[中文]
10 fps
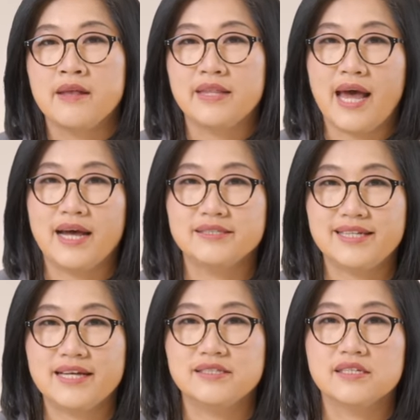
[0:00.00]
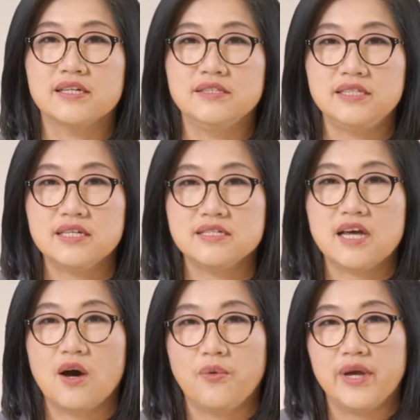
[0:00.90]
那在这个“建
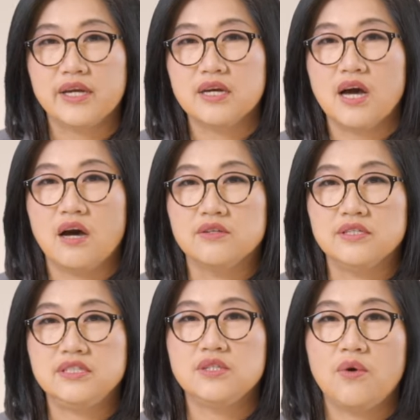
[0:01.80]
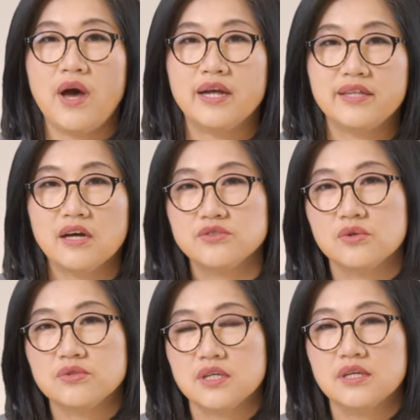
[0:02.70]
造回更好的计划”当
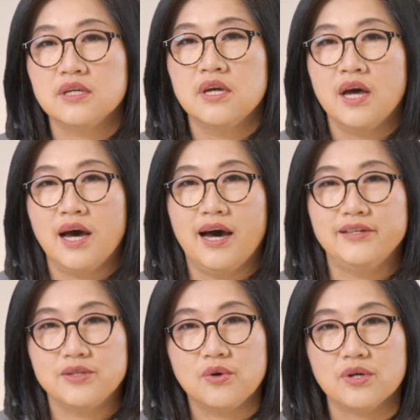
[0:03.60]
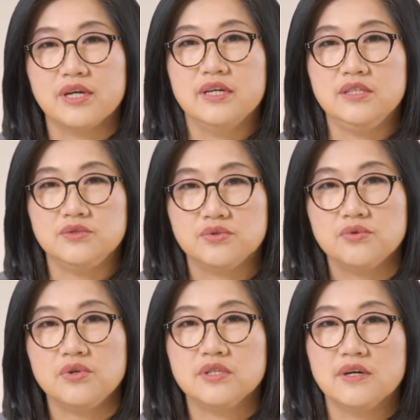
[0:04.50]
中呢，啊，又可以
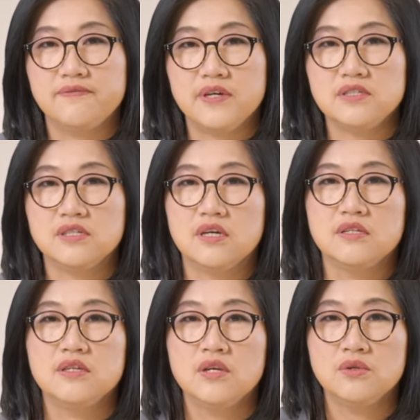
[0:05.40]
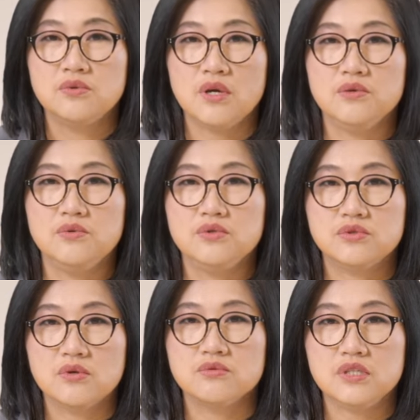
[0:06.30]
粗略的分成。对于
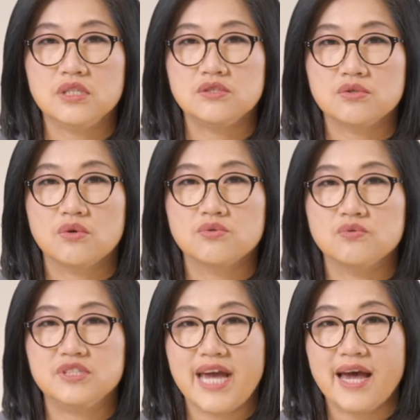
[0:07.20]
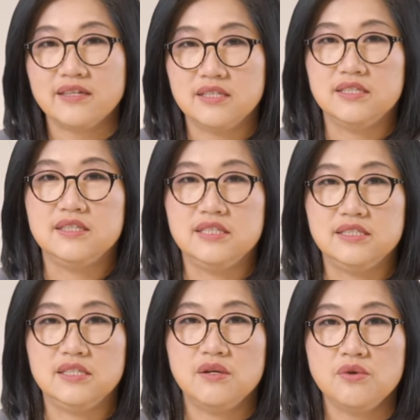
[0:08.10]
中低收入家庭以
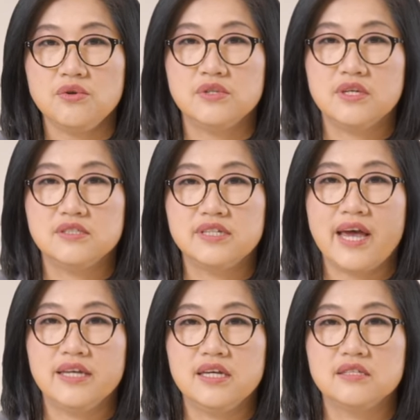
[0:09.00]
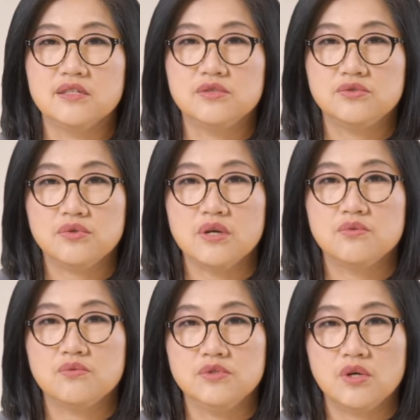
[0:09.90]
及绿能产业的税
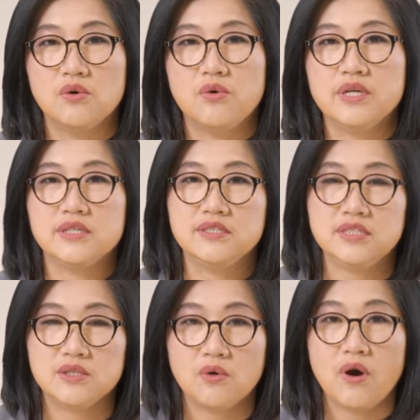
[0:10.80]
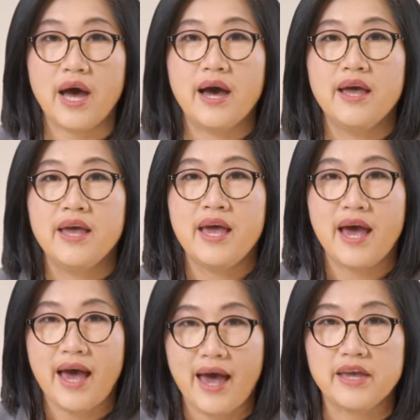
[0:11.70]
务优惠的计划，
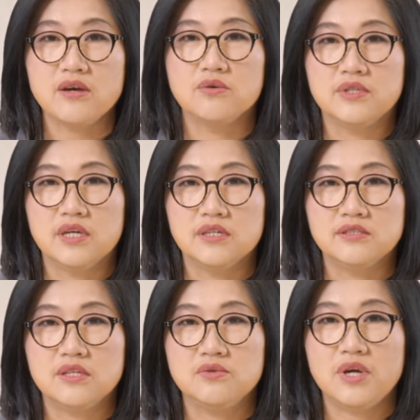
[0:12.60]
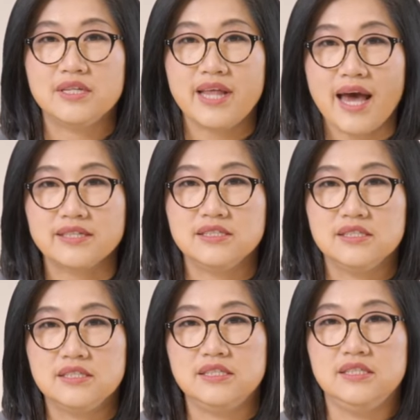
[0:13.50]
还有呢，针对大
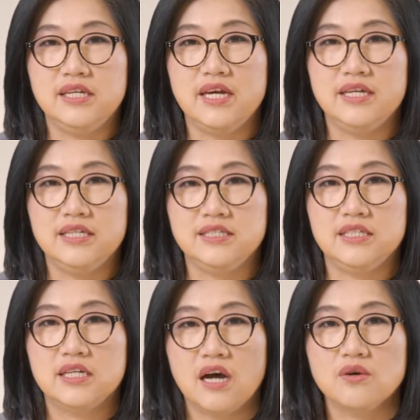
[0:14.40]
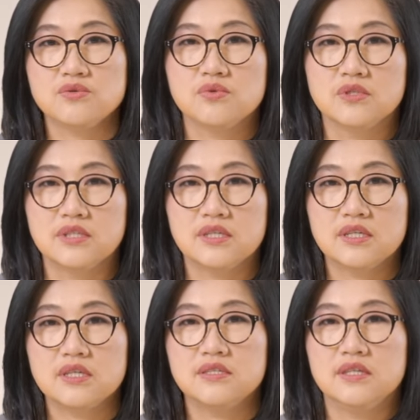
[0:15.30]
型企业以及高所得
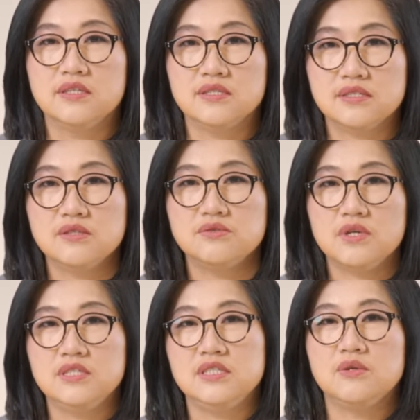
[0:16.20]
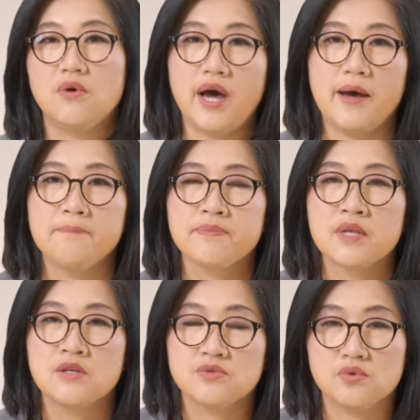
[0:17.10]
个人的增税计划，
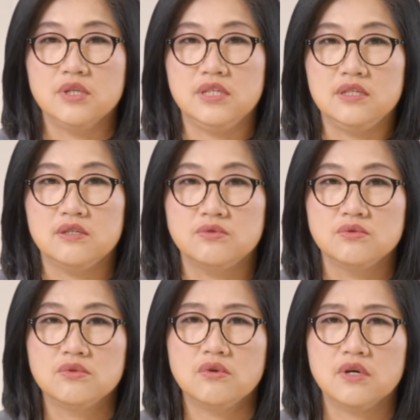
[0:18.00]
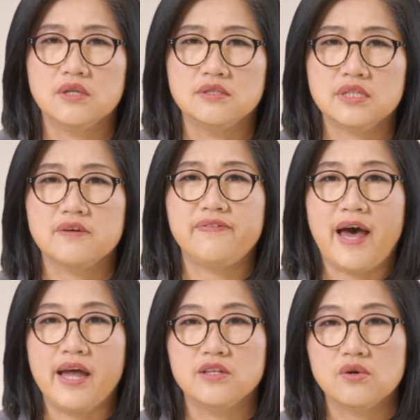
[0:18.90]
所以。如果这个法
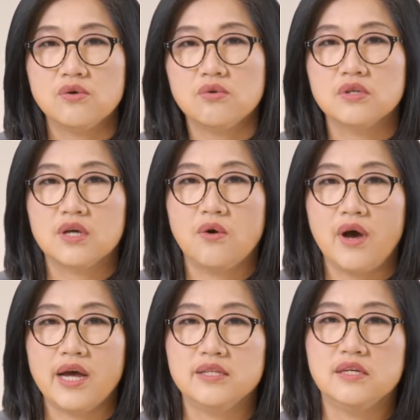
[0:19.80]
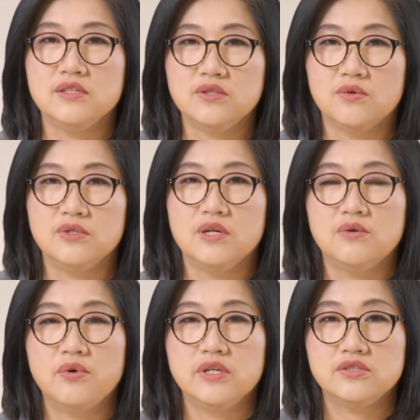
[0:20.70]
案通过的话呢，有人
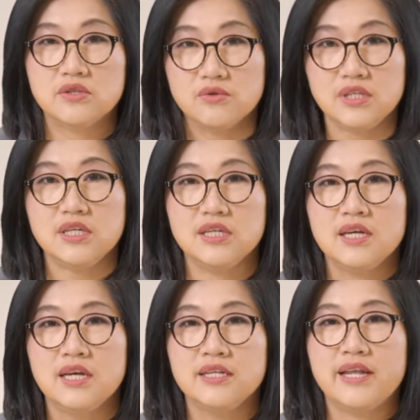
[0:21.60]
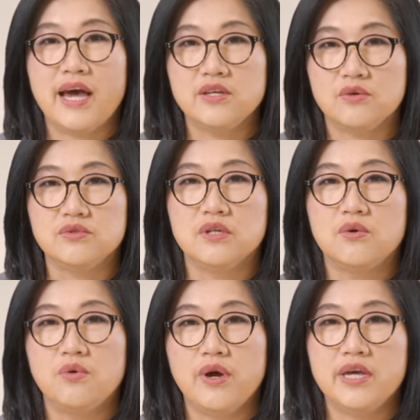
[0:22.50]
会受益，那有
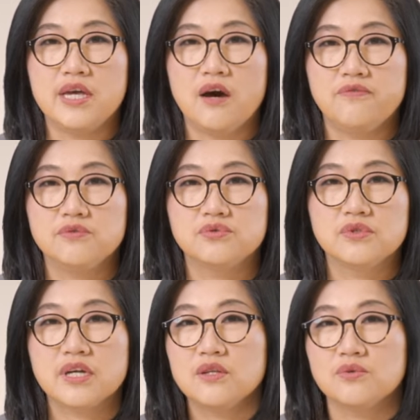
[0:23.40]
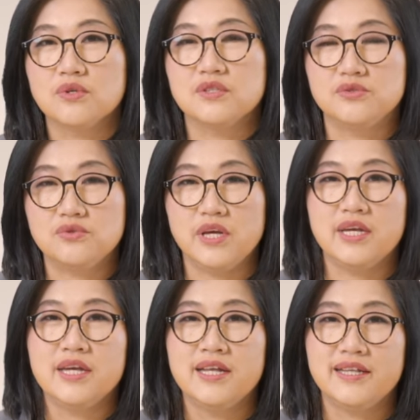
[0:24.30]
人会要付出更多的税。
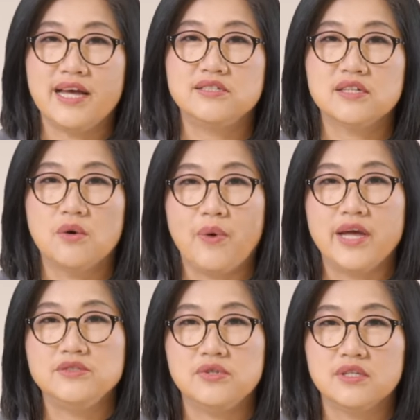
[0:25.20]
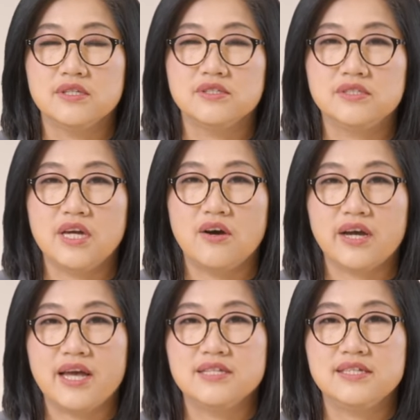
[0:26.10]
那这个完全呢是要
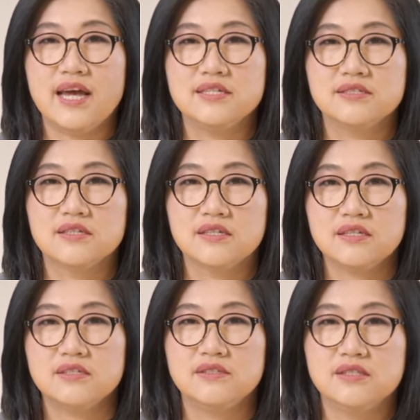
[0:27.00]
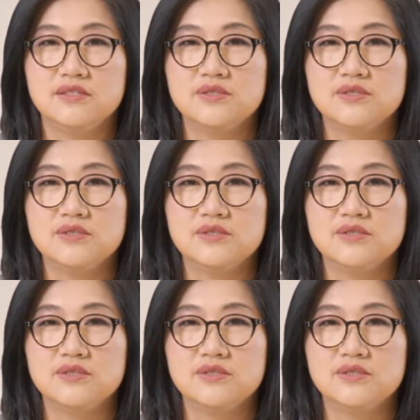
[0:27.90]
看在这个个人